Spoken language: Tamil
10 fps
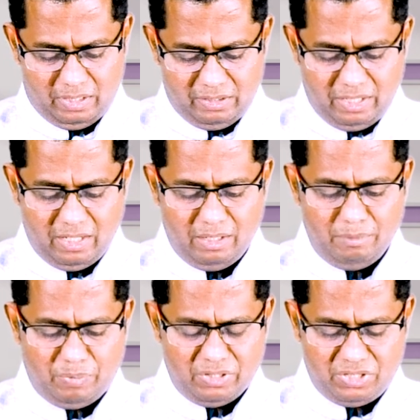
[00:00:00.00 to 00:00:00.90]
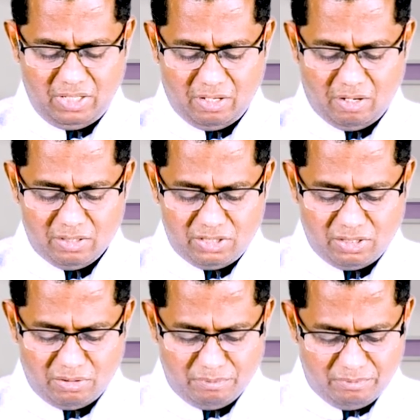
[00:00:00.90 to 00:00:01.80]
இதே பர்ஷிய
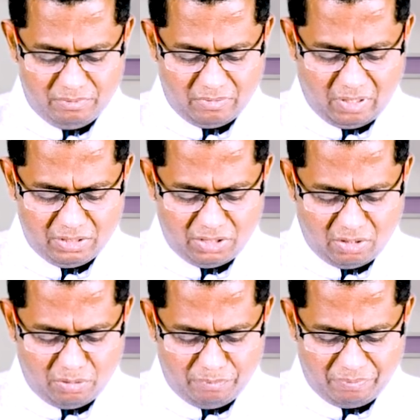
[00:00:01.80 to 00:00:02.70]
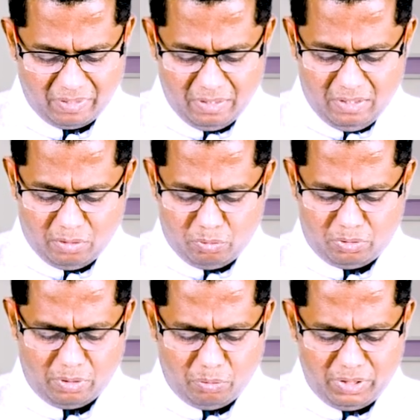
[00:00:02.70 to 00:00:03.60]
ராஜகம் ராஜாகம்
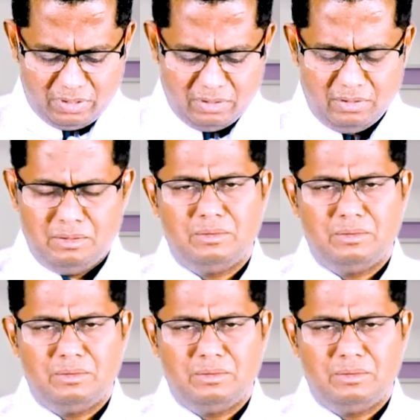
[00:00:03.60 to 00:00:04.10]
குத்தை குறித்து